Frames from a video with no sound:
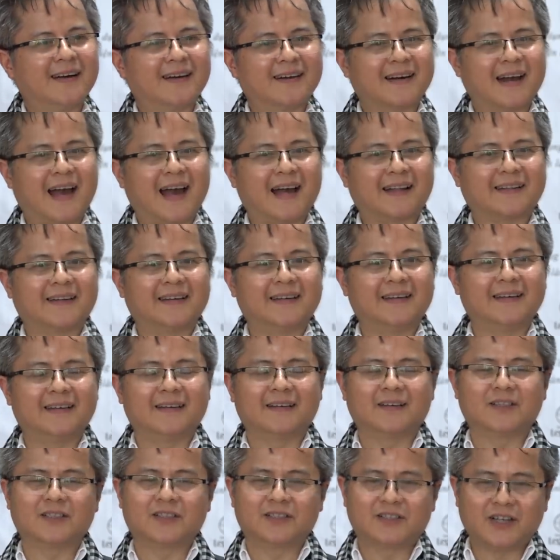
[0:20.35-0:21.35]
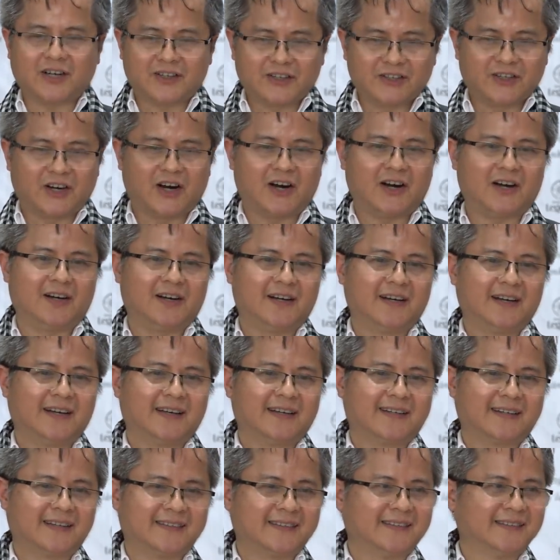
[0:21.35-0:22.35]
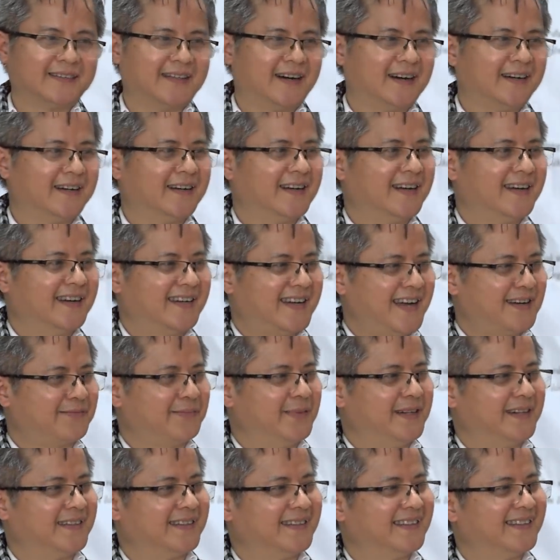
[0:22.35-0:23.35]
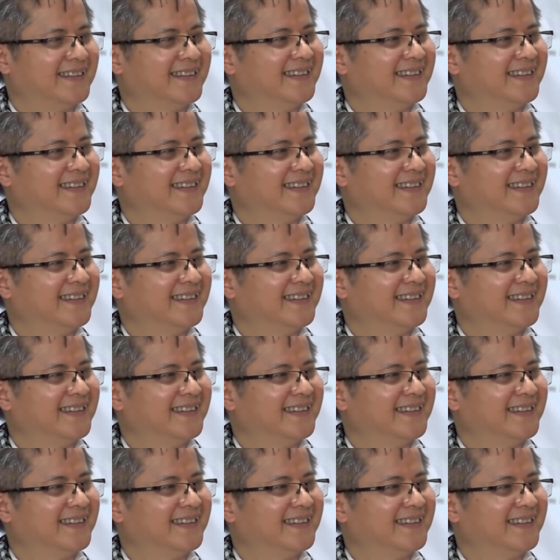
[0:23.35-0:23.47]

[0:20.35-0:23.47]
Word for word: đã thể hiện rất rõ cái tinh thần khác biệt.